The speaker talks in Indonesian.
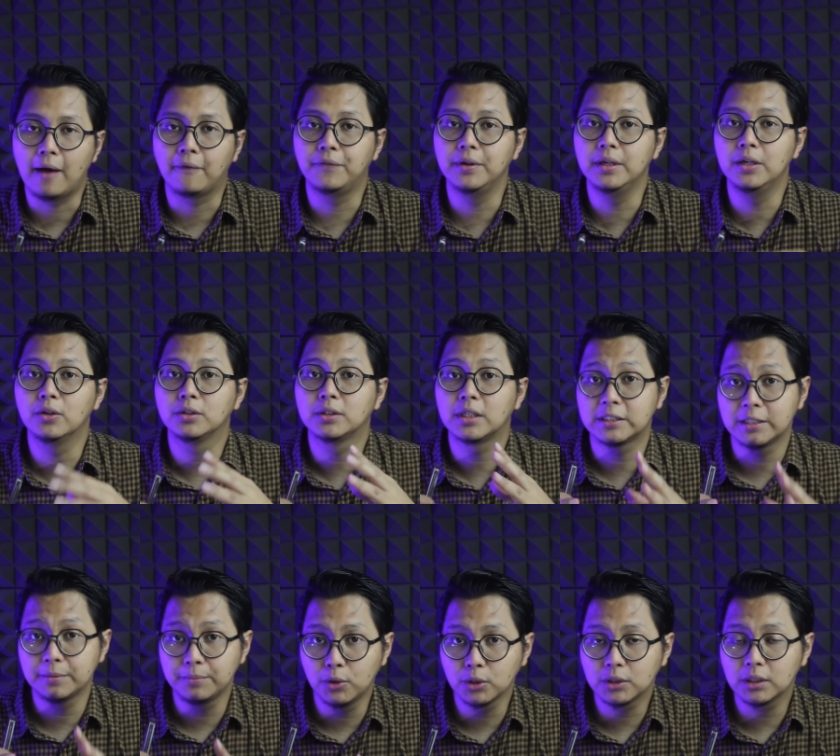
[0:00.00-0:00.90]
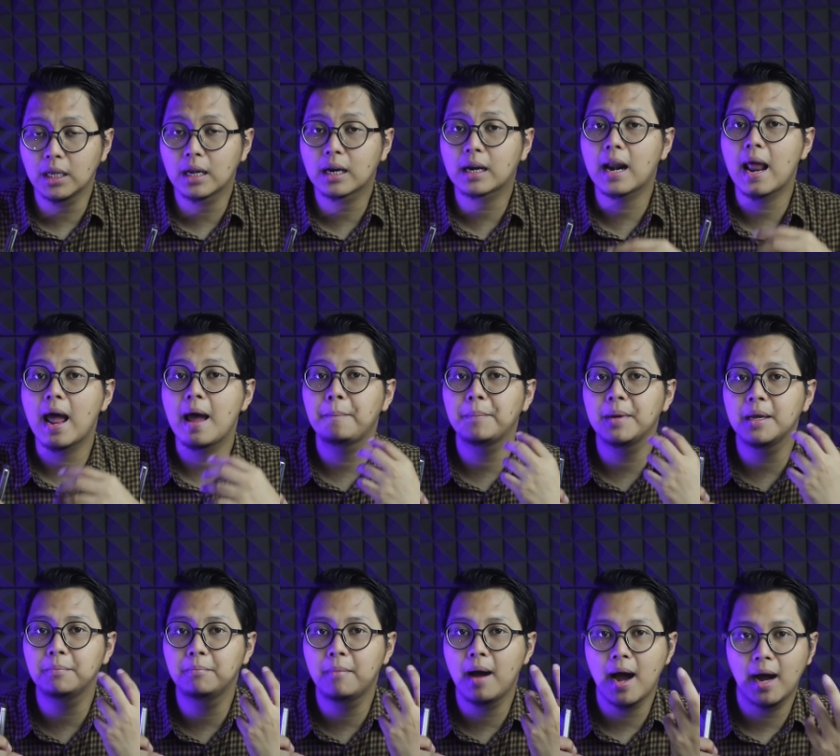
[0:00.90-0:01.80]
Video tersebut
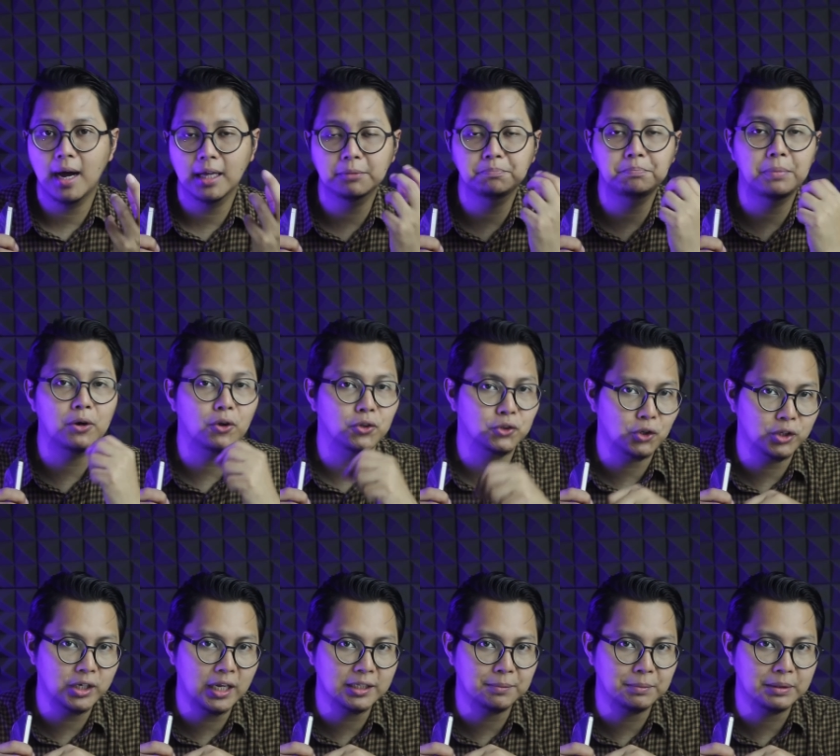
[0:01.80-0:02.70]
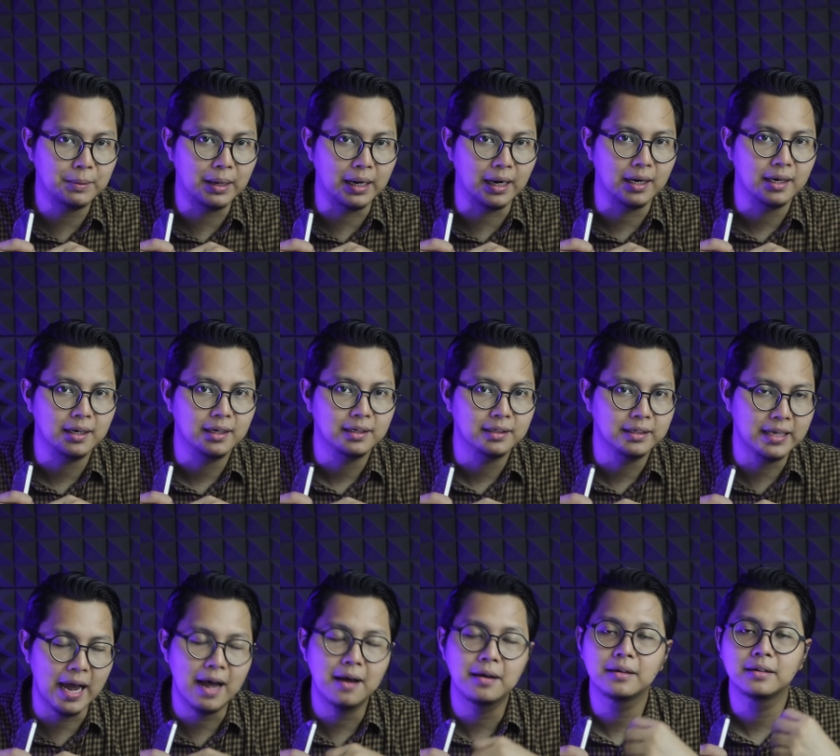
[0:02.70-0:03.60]
rame banget penontonnya, teman-teman.
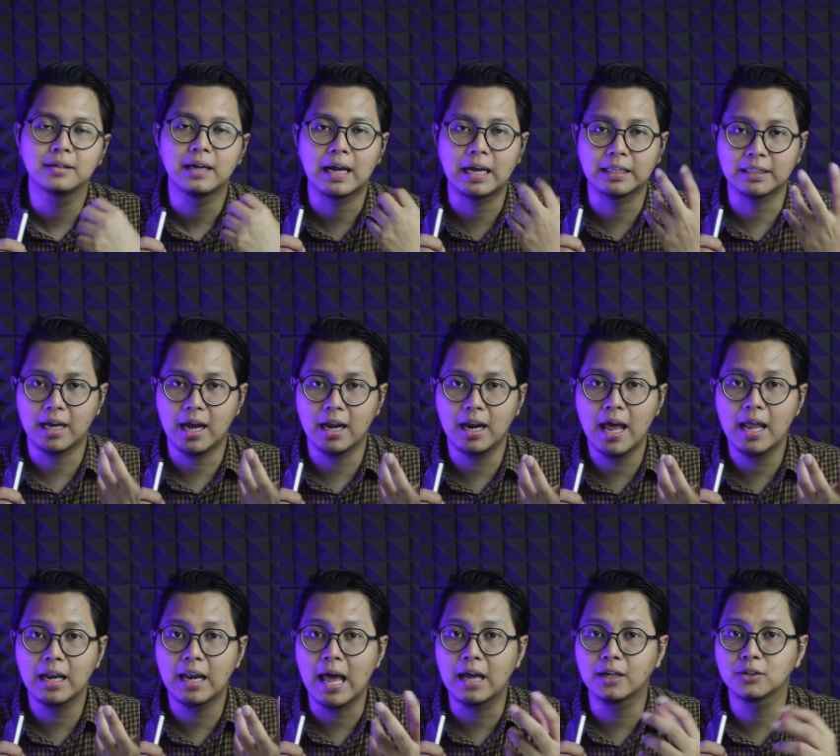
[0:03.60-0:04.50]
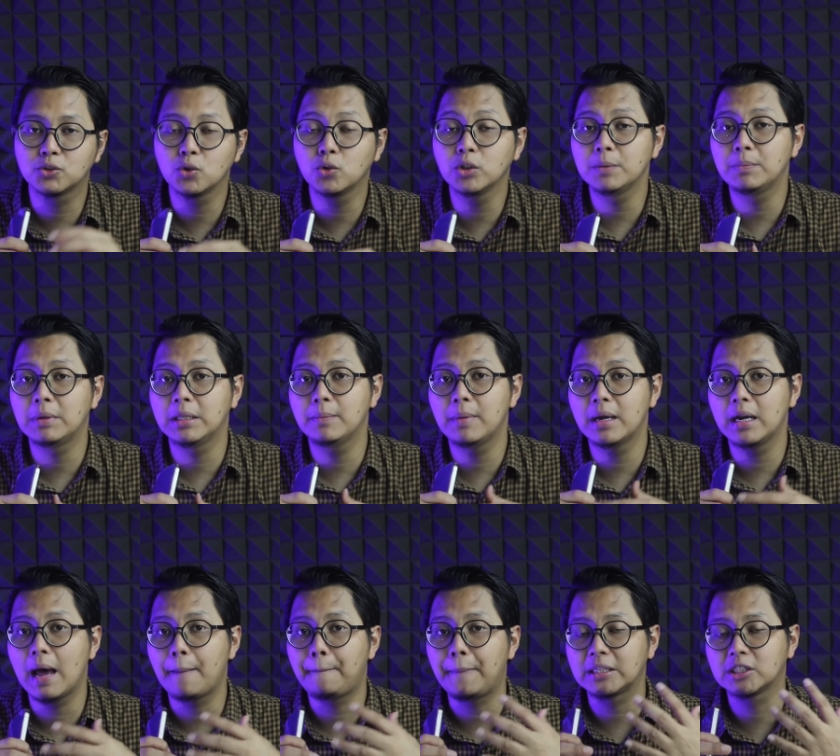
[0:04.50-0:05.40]
Ya, katakanlah langsung tiba-tiba
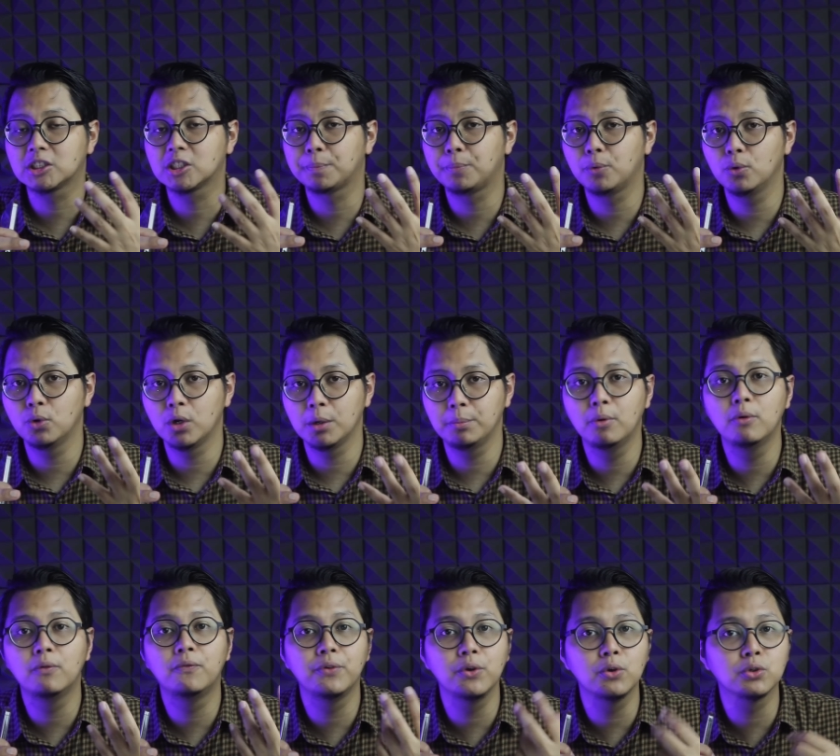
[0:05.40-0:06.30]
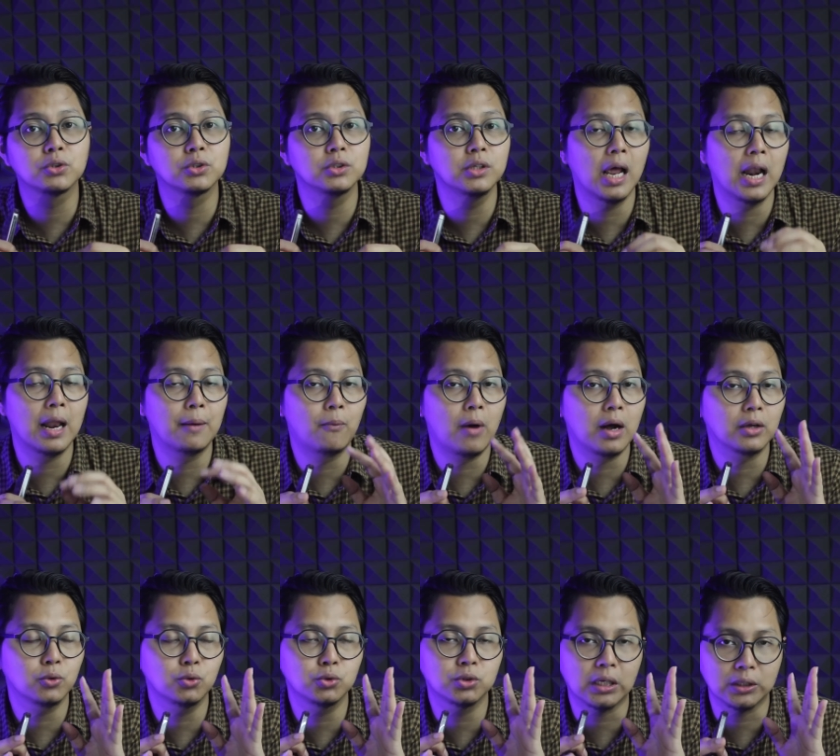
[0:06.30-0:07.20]
dapat 10.000 views dalam
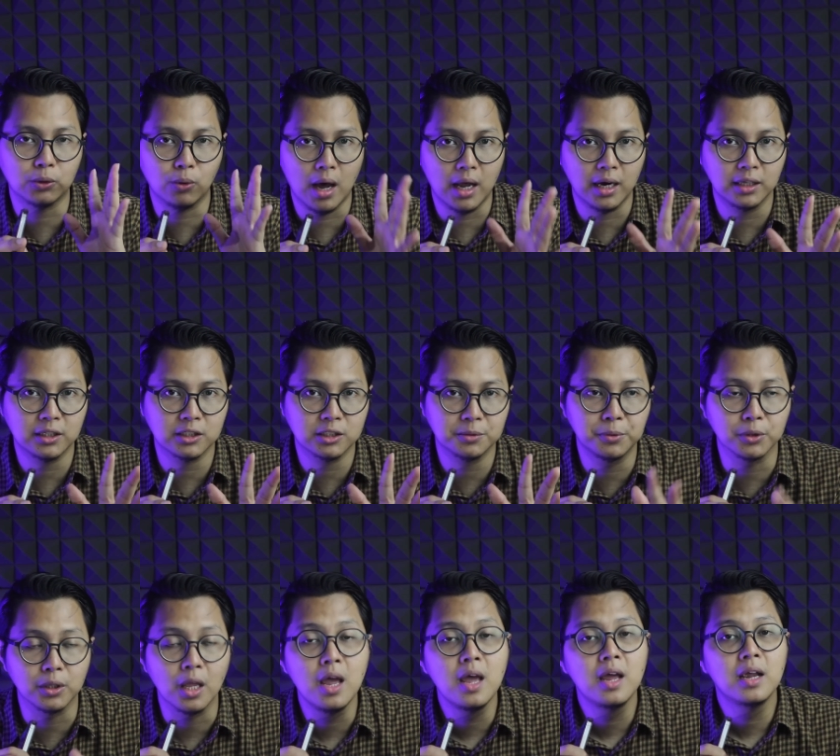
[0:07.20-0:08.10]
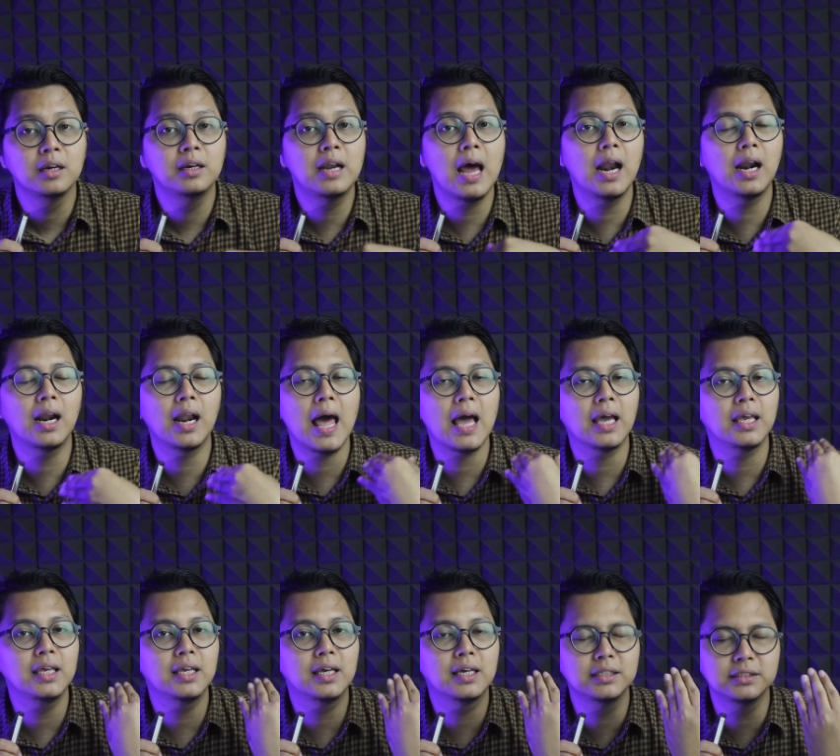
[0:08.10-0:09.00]
waktu satu hari tersebut. Dan
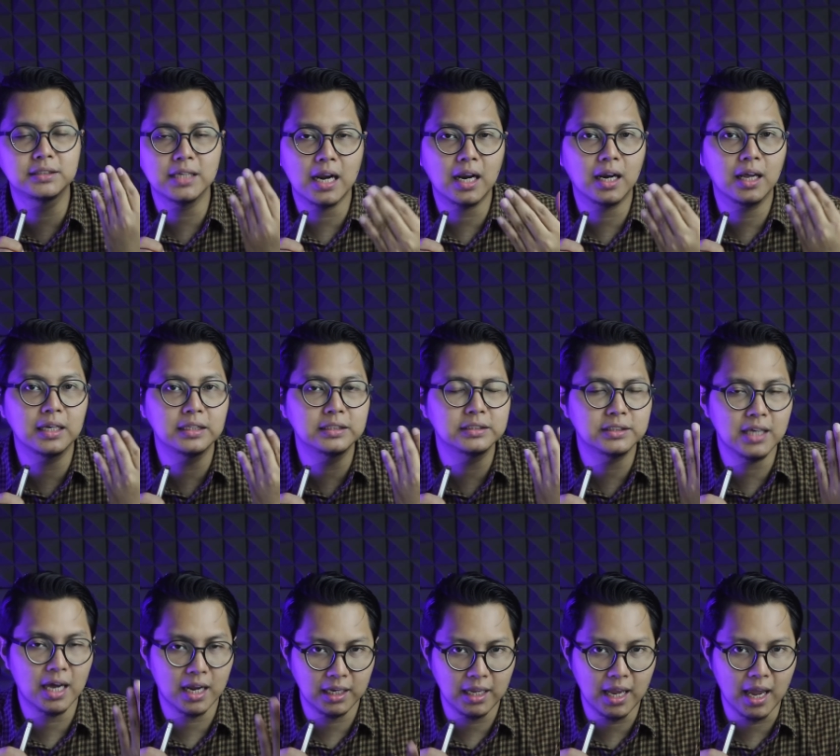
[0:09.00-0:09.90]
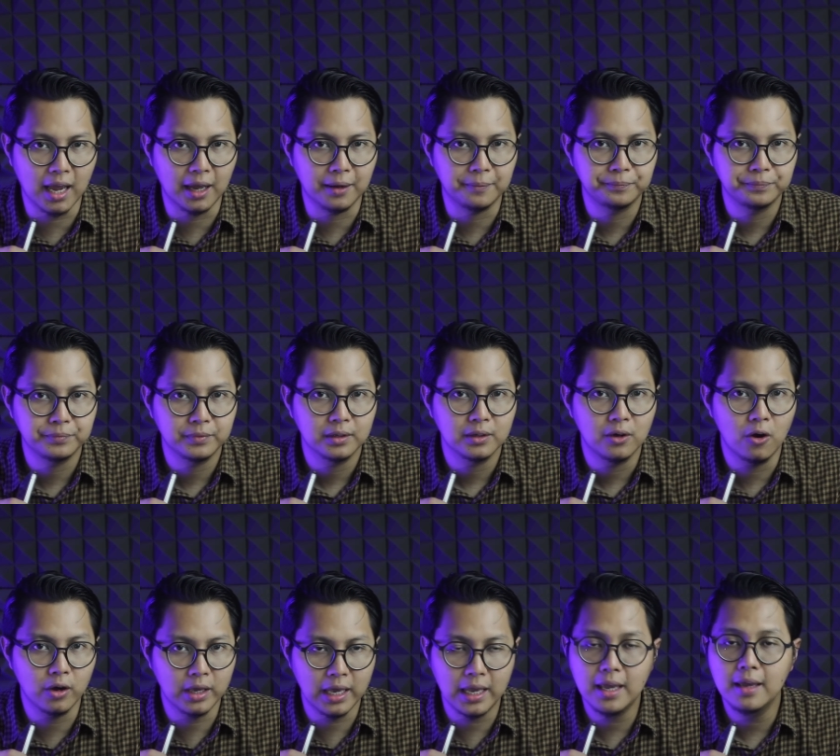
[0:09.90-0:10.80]
lagi gencar-gencarnya.
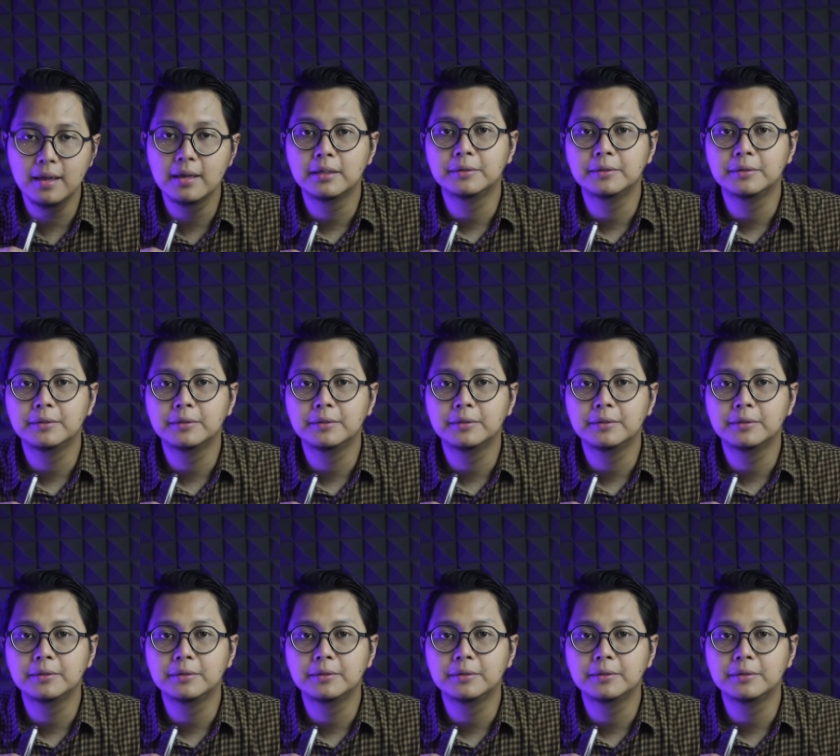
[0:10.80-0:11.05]
Oke?